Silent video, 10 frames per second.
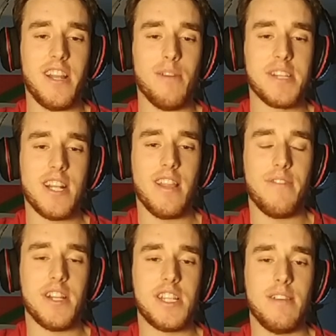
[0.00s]
más a la
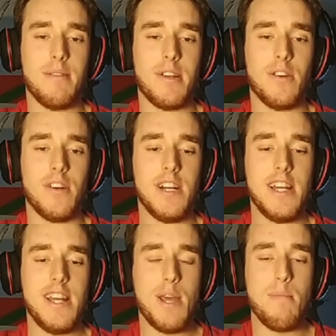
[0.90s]
defensiva, pero
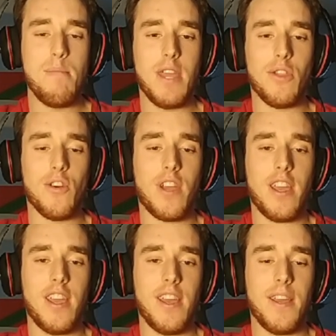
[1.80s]
viendo
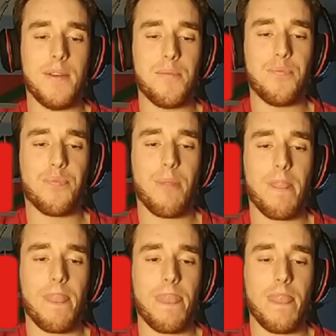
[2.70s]
que. con, los
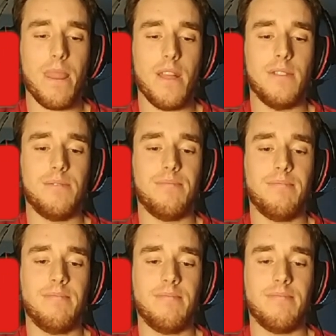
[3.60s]
corazones y tal.
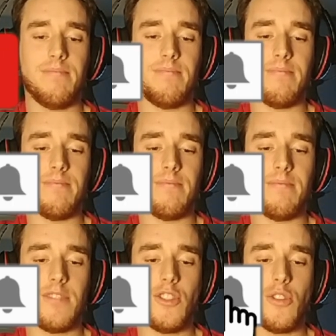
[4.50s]
Mm,
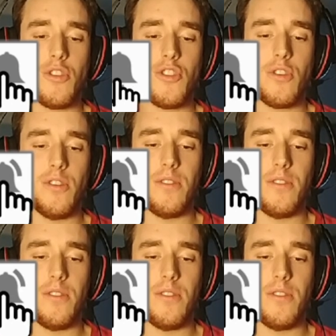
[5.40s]
choco, choco.